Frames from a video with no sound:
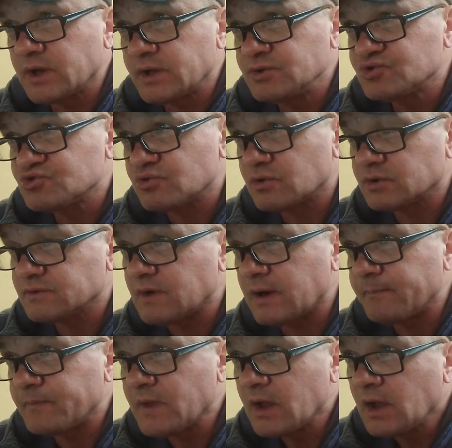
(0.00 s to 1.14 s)

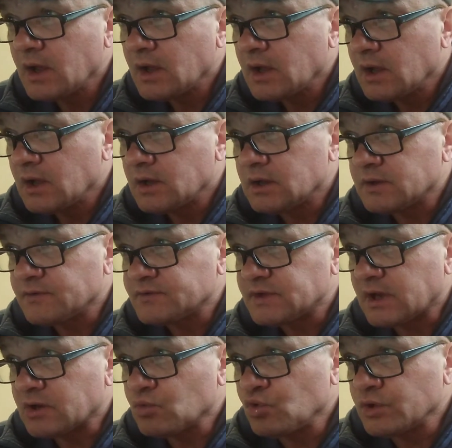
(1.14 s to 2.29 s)
1.42.
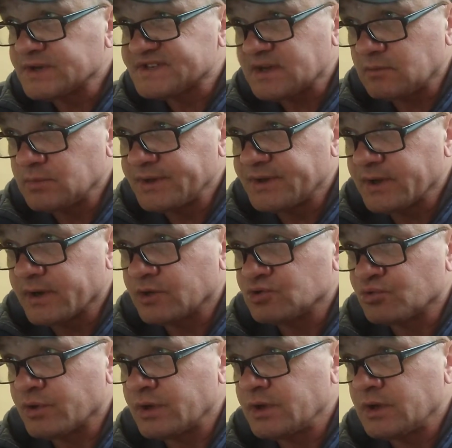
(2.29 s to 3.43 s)
Второе событие,
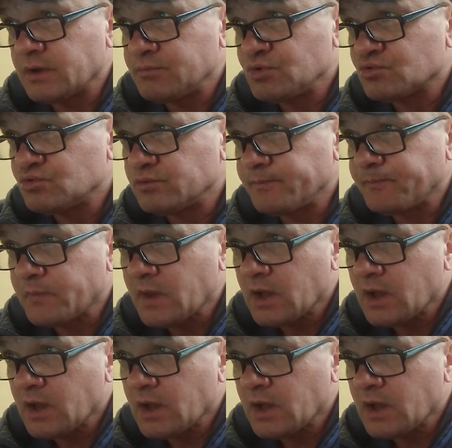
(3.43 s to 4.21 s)
которое я беру,